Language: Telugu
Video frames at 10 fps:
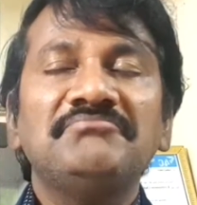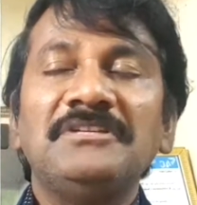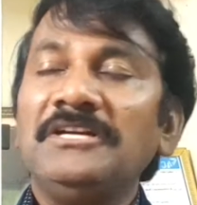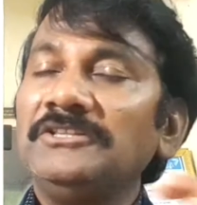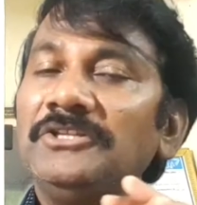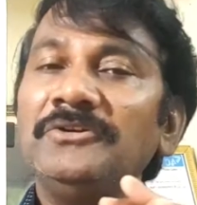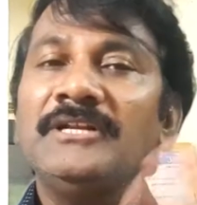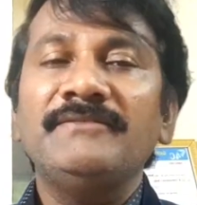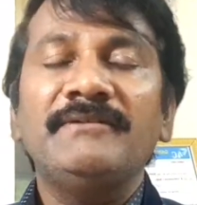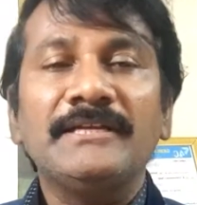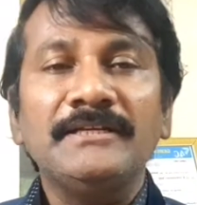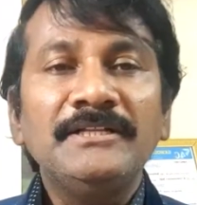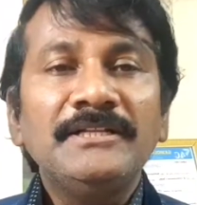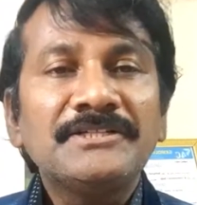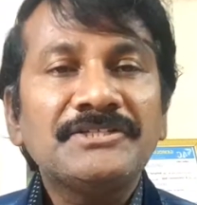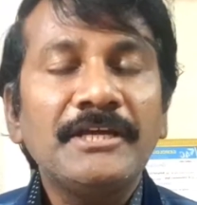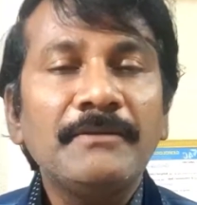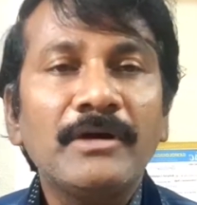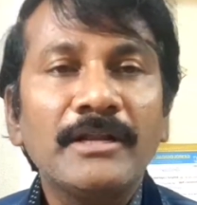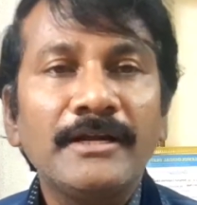ఇంకా తిరుగులేదు వీళ్ళకి షేర్
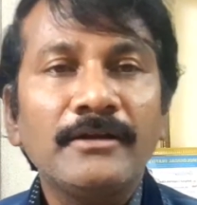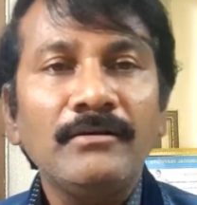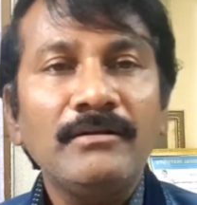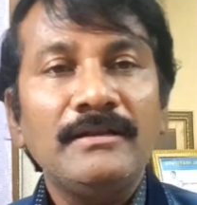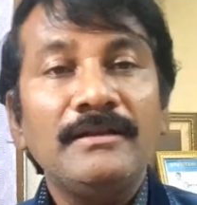మార్కెట్లో